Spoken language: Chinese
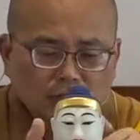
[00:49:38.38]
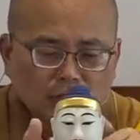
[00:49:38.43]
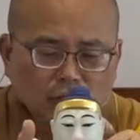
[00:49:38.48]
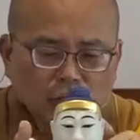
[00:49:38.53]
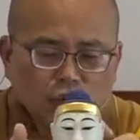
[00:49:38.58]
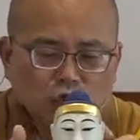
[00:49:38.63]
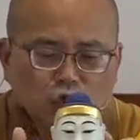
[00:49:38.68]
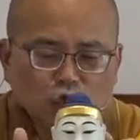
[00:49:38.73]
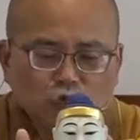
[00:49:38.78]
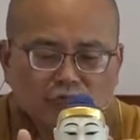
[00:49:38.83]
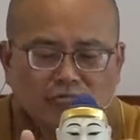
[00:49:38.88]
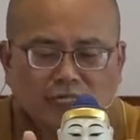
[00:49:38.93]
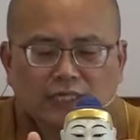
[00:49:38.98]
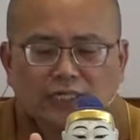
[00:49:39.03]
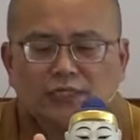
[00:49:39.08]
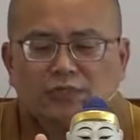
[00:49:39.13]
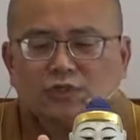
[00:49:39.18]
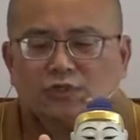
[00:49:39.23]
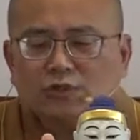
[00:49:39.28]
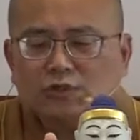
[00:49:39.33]
路处相
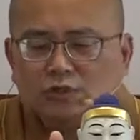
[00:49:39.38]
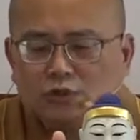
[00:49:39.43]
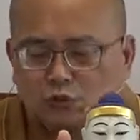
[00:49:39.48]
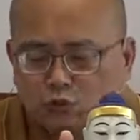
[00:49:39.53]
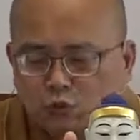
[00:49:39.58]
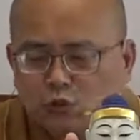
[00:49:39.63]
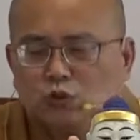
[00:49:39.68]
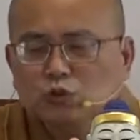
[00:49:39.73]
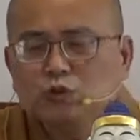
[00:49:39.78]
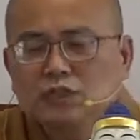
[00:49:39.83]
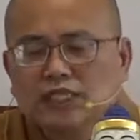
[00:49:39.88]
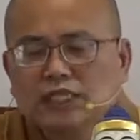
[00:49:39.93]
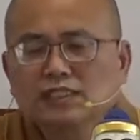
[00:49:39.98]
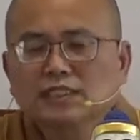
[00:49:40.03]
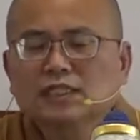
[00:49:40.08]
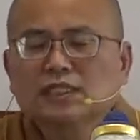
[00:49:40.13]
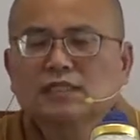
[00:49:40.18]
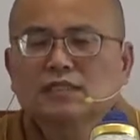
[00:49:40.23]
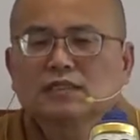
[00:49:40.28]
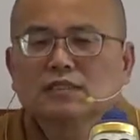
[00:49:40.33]
遇就多数讲
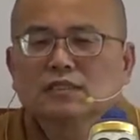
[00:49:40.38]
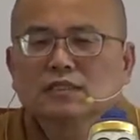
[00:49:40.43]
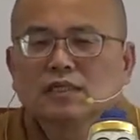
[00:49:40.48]
这个，